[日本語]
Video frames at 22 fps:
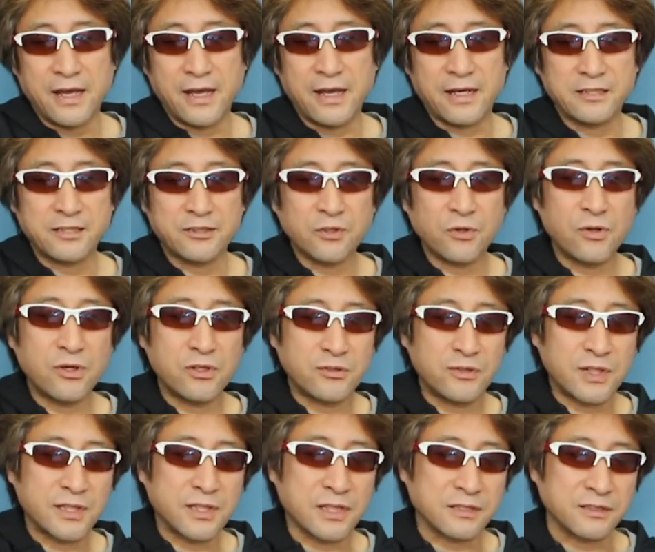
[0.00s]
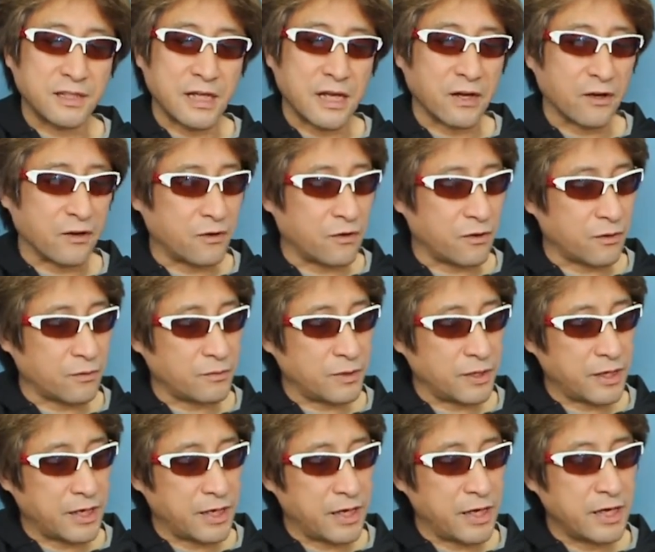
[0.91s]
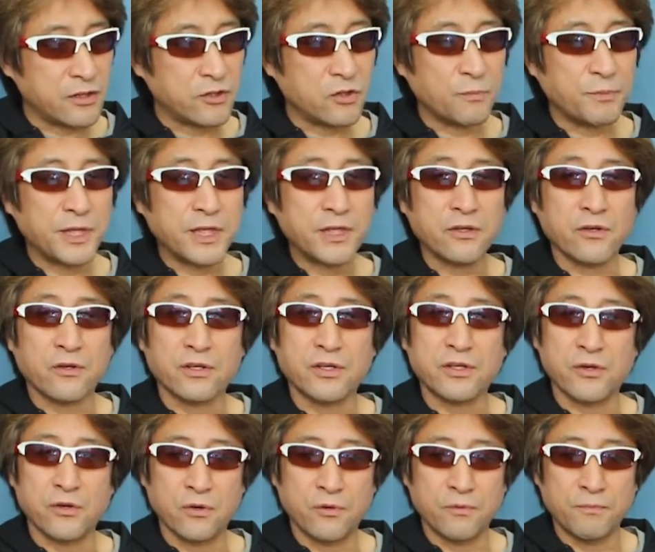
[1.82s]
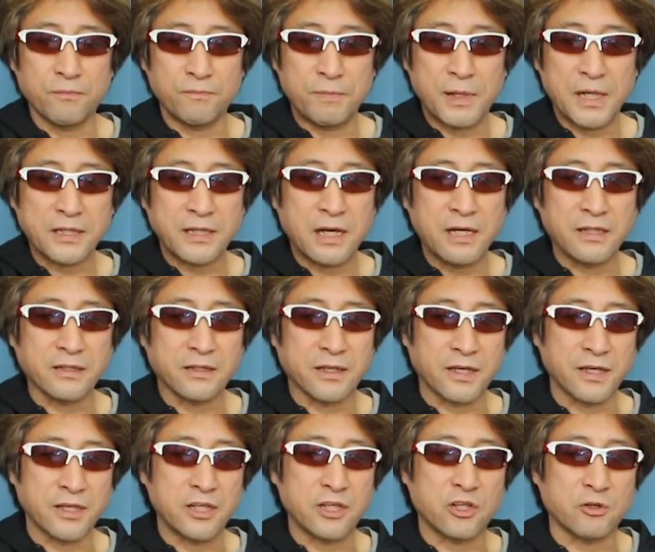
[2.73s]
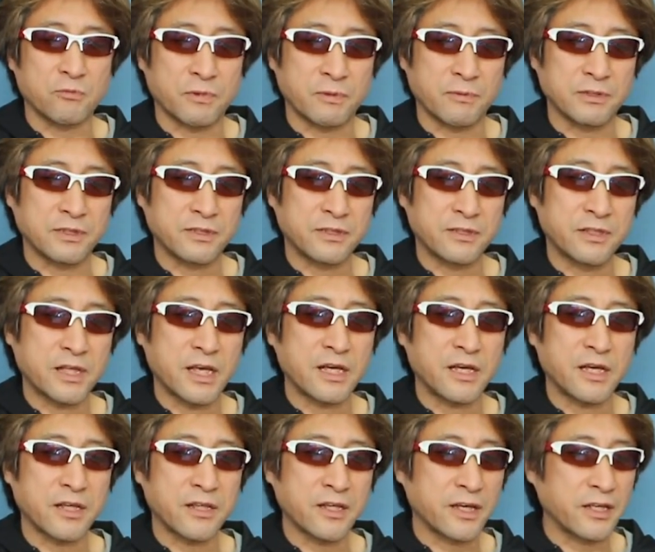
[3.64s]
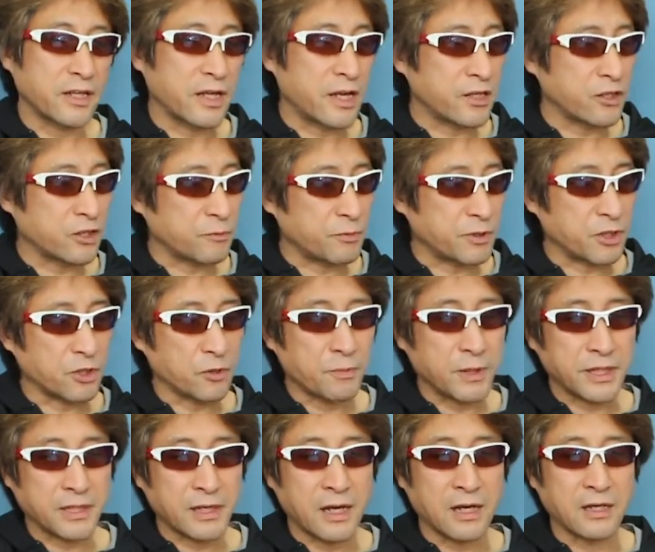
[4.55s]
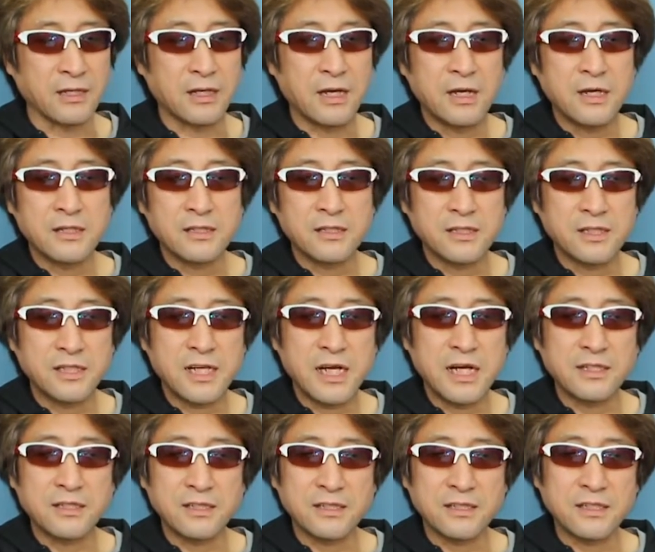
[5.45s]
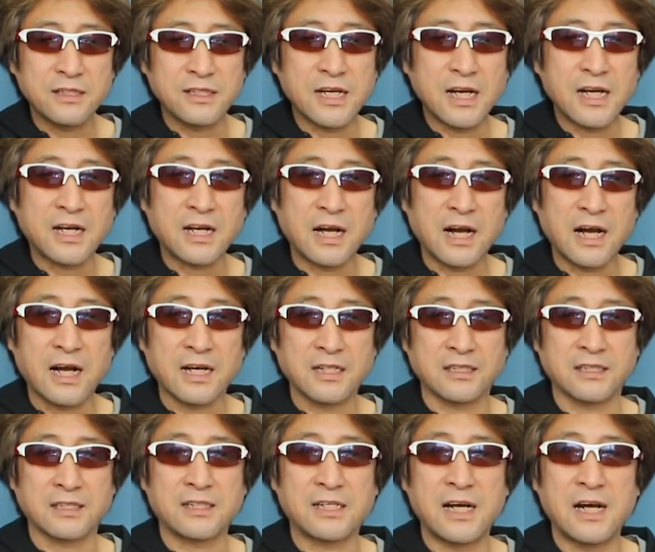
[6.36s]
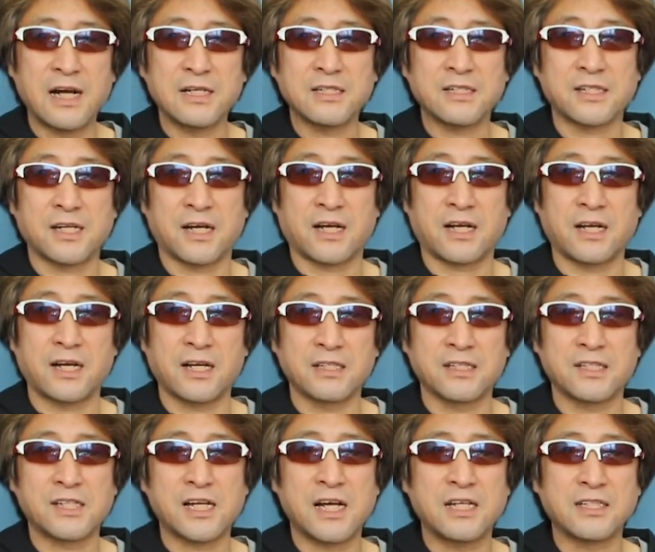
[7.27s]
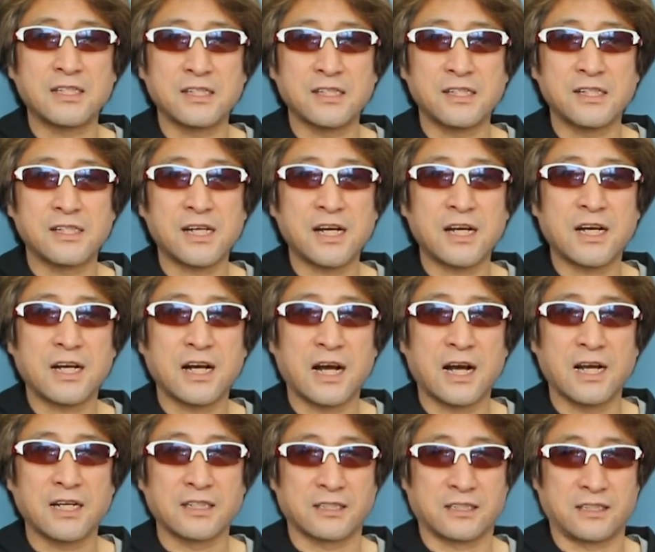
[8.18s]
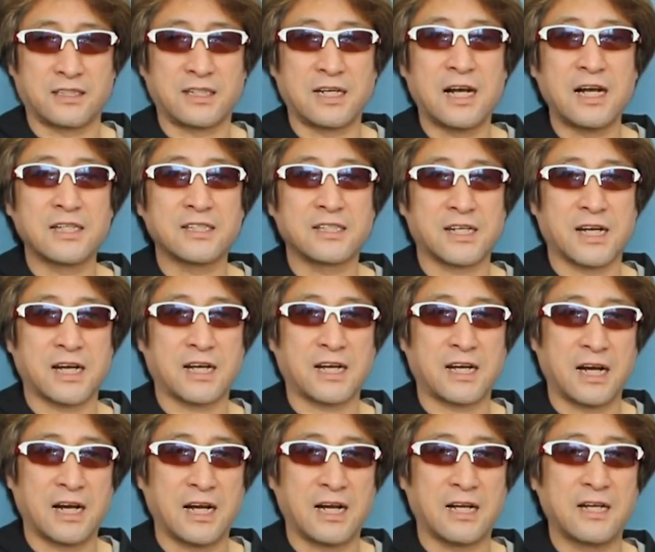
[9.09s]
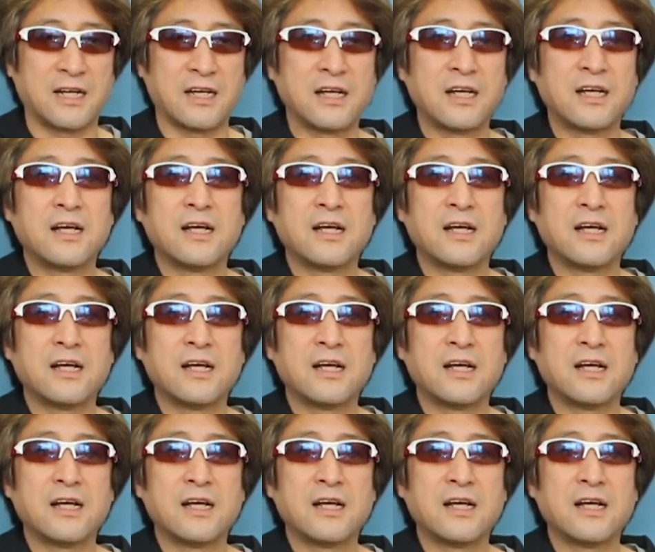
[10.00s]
ストロークはですねこう8ビートの基本パターンでいいと思います典型的な8ビートパターンじゃんじゃかかじゃかじゃんじゃかかじゃか